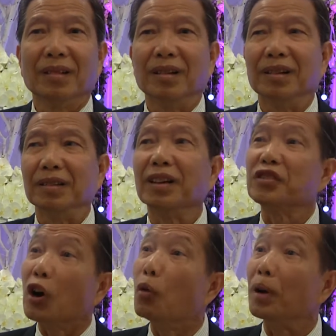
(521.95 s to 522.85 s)
à, những cái
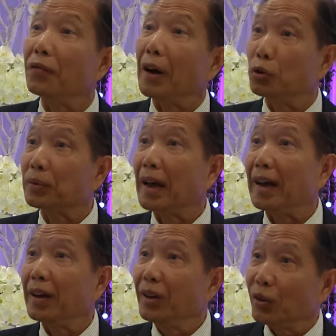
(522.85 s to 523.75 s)
xấu mà nó vào chúng ta
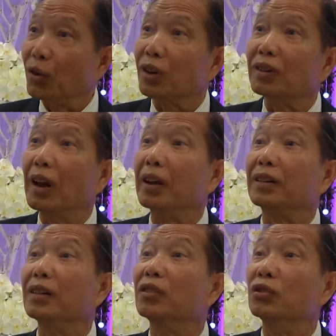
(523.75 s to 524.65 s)
nó được đẩy
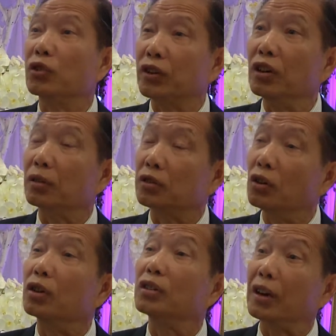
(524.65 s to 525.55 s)
nó sẽ được
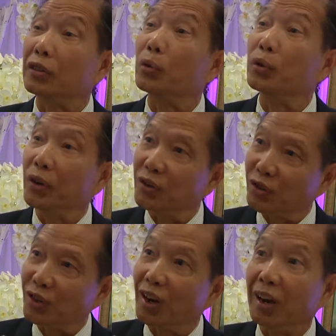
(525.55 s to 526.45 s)
từ cái trạng thái nguyên thủy nó
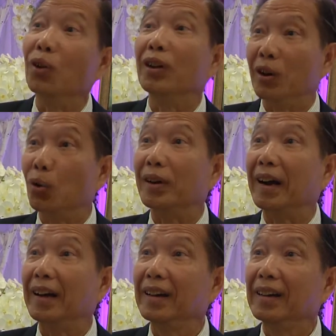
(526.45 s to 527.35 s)
sẽ đẩy đẩy lui
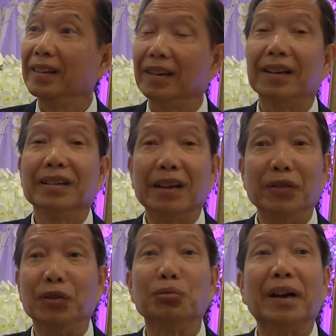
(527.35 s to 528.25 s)
ra à, tại
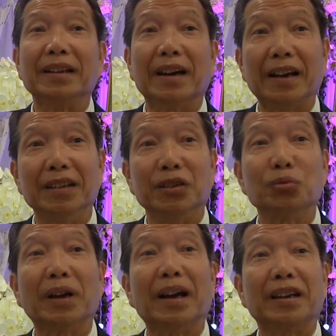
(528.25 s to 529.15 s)
vì chúng ta chẳng hạn như
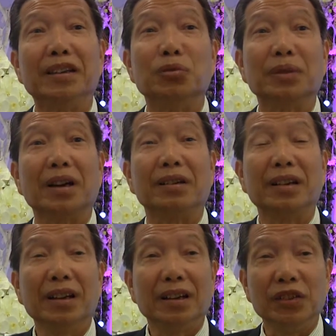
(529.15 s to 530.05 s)
chúng ta khi chúng ta
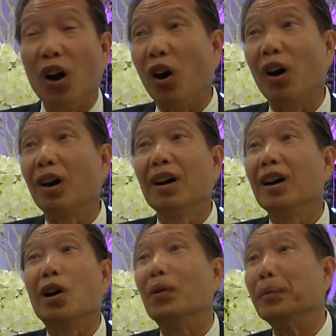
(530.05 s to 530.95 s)
nhỏ
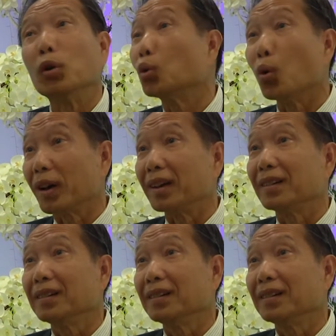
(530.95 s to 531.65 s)
không ai biết hút thuốc hết